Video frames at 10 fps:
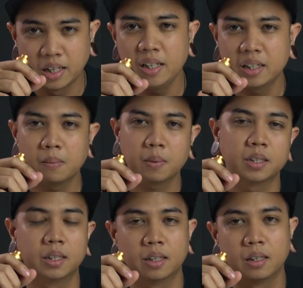Jadi hitnya
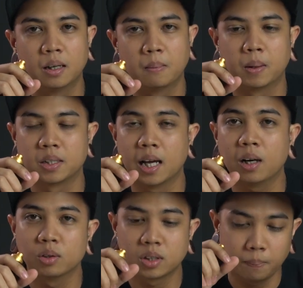masih masih
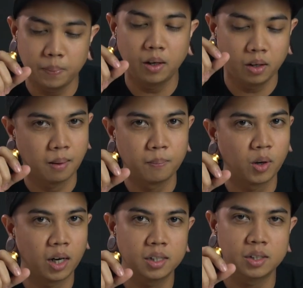halus tapi
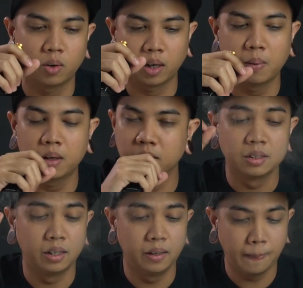tampolannya sih oke banget
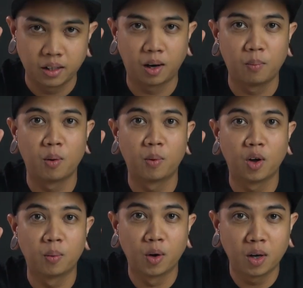jadi kalau mau
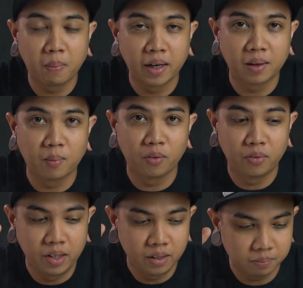ngobrol-ngobrol main ke
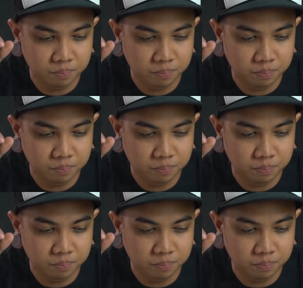Movi